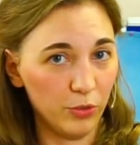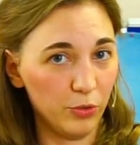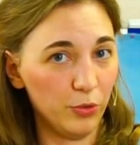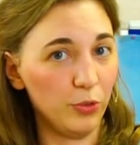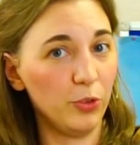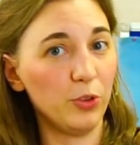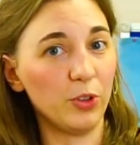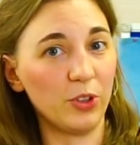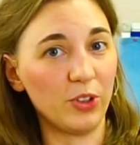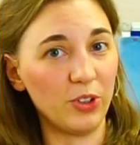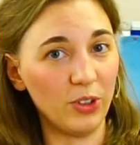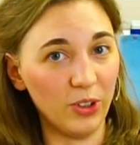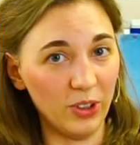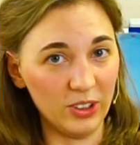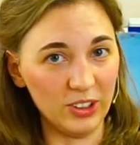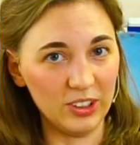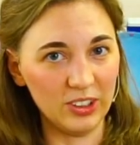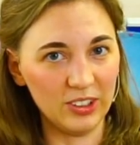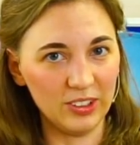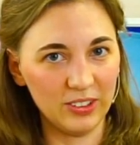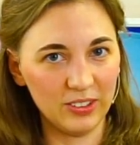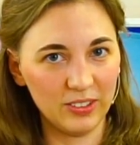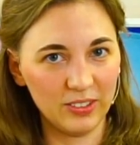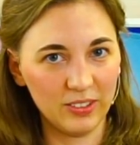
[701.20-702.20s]
für
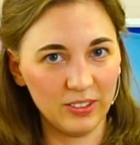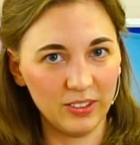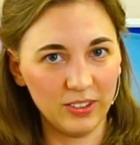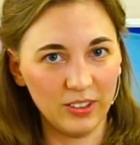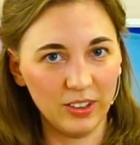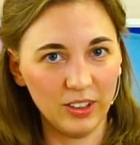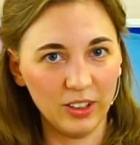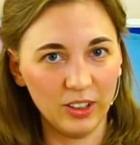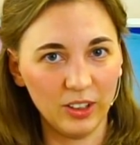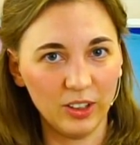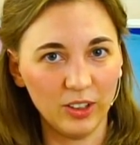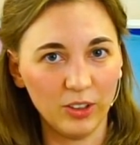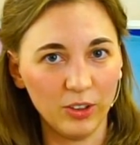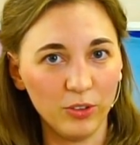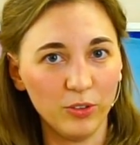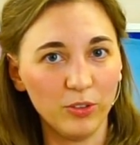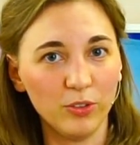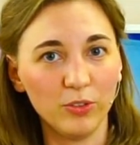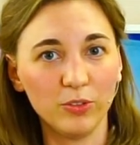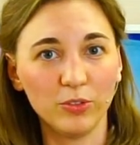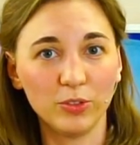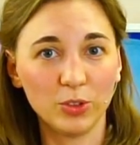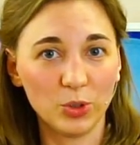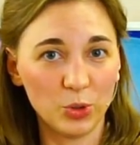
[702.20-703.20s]
Gott,
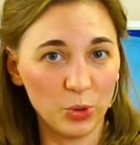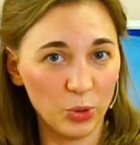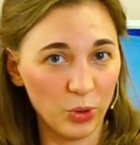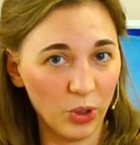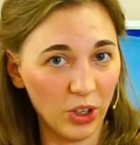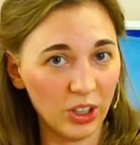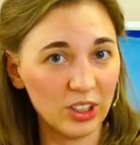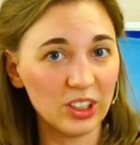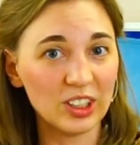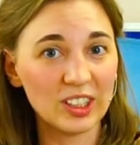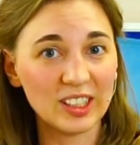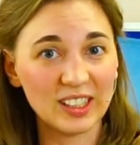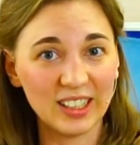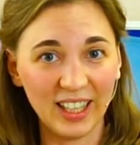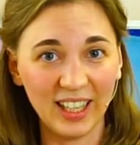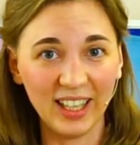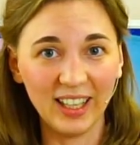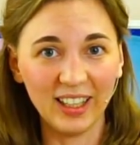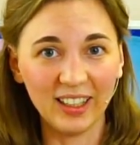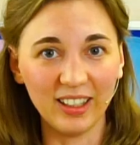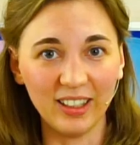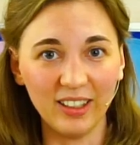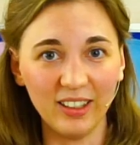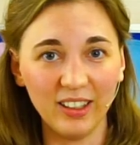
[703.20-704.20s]
zu Gottes
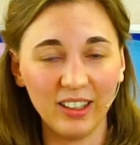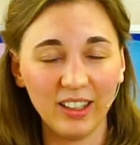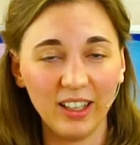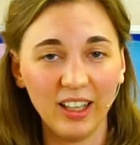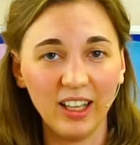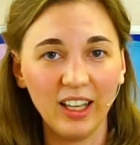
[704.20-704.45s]
Ehre,